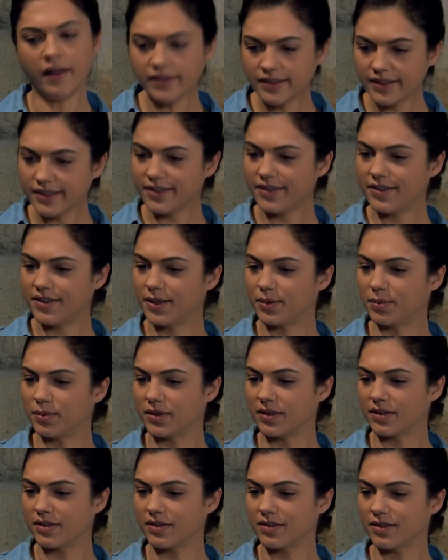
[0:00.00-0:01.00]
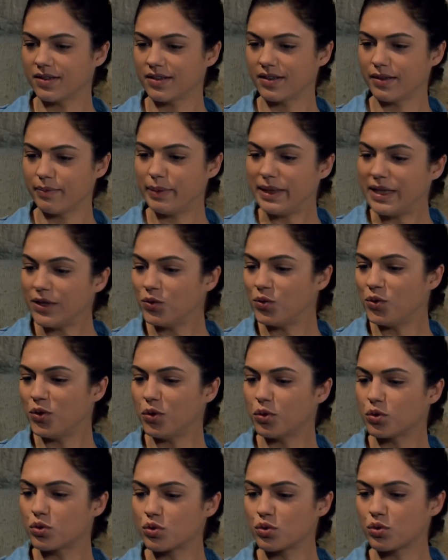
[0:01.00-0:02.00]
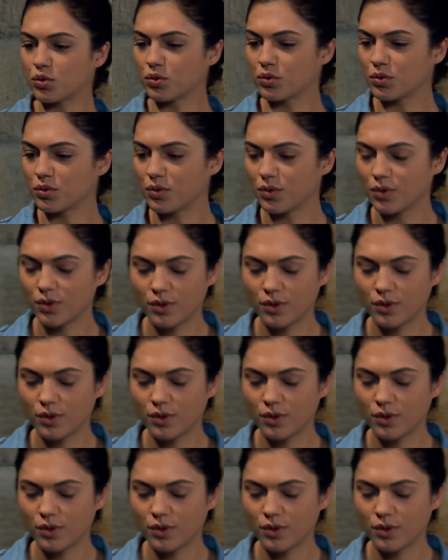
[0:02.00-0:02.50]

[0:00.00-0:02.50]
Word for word: Anladı tabii. Bir de gülüyorsun.